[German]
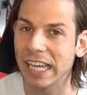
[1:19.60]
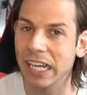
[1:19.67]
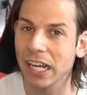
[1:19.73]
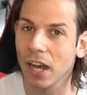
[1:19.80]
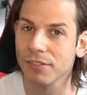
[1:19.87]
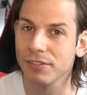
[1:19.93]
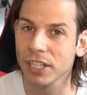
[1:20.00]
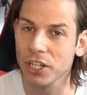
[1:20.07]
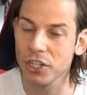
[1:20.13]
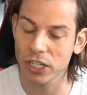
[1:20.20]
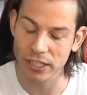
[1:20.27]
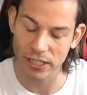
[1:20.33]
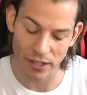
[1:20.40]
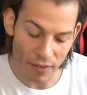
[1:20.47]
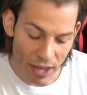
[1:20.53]
ekelhafte
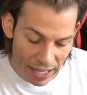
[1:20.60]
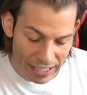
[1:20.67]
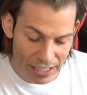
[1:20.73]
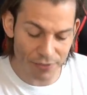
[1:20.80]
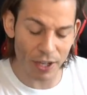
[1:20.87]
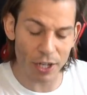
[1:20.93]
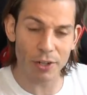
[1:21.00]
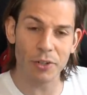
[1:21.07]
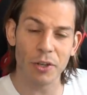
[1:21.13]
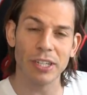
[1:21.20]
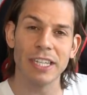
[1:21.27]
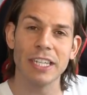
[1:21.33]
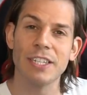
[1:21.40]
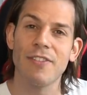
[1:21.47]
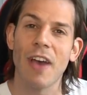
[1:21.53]
Geschichte. Ich werde euch
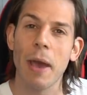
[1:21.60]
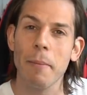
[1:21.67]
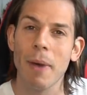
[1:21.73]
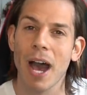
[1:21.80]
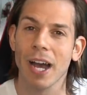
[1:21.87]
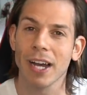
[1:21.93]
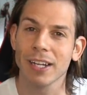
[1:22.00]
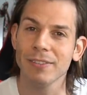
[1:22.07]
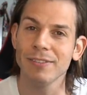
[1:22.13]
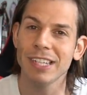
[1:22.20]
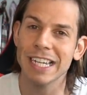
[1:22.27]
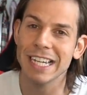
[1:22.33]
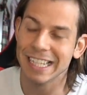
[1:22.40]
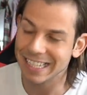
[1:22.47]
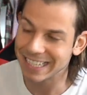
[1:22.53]
heute zwei Marken,
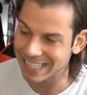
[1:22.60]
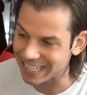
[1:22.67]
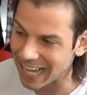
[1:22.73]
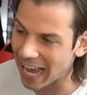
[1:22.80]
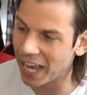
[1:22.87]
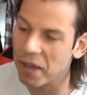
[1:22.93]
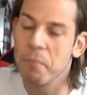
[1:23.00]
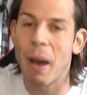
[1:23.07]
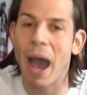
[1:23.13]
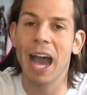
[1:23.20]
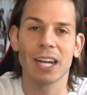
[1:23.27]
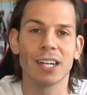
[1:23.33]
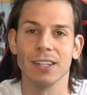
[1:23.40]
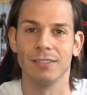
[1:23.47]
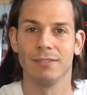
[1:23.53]
zwei
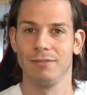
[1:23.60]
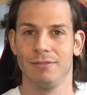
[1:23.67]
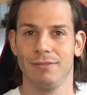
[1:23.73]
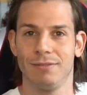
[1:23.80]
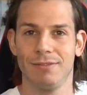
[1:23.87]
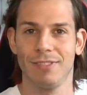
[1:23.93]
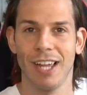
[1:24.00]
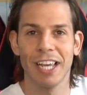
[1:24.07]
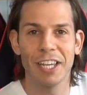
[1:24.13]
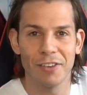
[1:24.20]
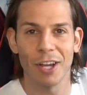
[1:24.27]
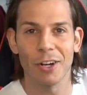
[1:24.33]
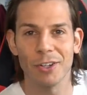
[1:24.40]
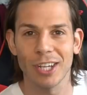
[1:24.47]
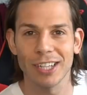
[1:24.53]
Marken, ich
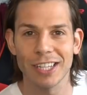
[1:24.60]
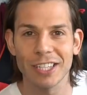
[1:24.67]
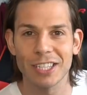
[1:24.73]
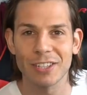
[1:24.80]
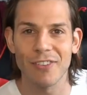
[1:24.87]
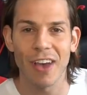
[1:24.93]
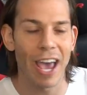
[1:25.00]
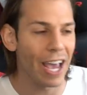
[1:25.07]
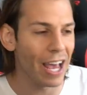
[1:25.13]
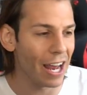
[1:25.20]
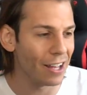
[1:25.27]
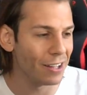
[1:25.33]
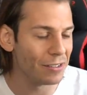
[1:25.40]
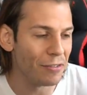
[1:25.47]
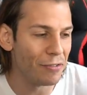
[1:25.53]
werde euch heute zwei
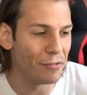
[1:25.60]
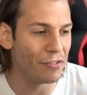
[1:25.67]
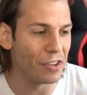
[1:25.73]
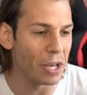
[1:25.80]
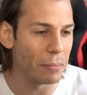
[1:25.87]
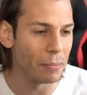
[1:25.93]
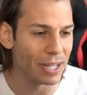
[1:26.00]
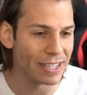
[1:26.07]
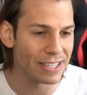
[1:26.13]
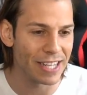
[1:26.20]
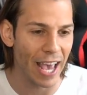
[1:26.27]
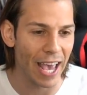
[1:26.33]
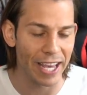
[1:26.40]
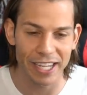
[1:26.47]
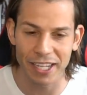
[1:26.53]
Firmen
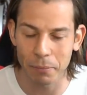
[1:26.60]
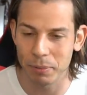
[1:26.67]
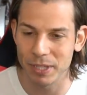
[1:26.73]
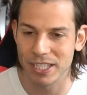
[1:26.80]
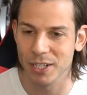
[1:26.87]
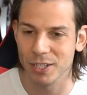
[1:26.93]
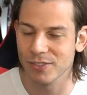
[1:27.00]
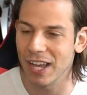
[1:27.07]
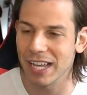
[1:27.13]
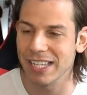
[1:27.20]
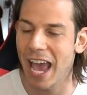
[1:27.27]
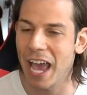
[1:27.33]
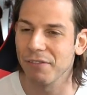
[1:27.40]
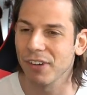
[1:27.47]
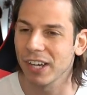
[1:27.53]
zeigen,
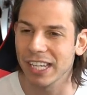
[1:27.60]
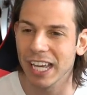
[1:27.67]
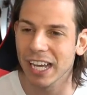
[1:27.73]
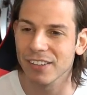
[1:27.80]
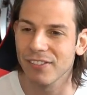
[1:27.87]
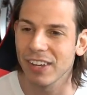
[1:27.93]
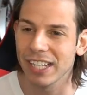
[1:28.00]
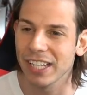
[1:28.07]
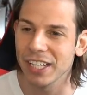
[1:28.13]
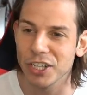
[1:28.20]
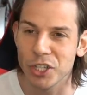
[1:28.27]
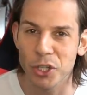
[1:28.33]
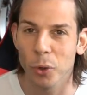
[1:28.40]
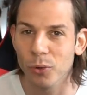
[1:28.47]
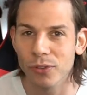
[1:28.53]
beziehungsweise einfach irgendwelche
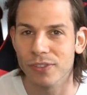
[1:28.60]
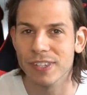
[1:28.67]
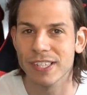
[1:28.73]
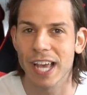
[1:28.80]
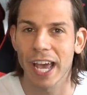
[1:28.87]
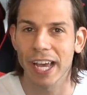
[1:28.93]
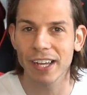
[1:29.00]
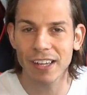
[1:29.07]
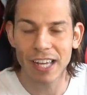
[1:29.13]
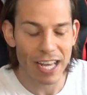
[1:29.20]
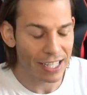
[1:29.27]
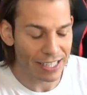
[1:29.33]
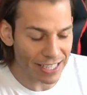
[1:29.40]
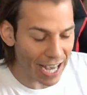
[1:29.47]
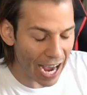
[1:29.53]
Idioten zeigen,
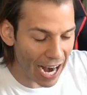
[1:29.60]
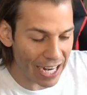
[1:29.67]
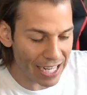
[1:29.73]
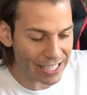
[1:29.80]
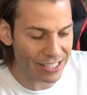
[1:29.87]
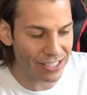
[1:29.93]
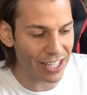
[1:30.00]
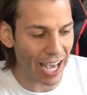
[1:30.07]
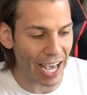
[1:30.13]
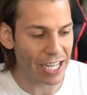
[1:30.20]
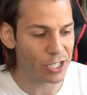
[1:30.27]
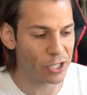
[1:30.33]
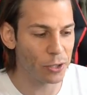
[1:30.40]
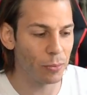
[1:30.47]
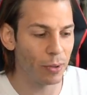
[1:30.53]
die alles
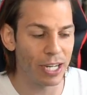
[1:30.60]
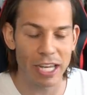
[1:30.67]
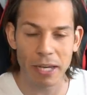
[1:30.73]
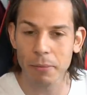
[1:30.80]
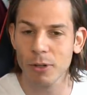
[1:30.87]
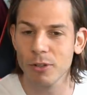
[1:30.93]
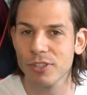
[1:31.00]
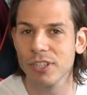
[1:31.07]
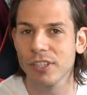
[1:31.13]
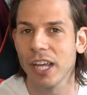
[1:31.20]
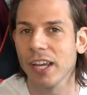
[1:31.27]
dreist übernehmen und sich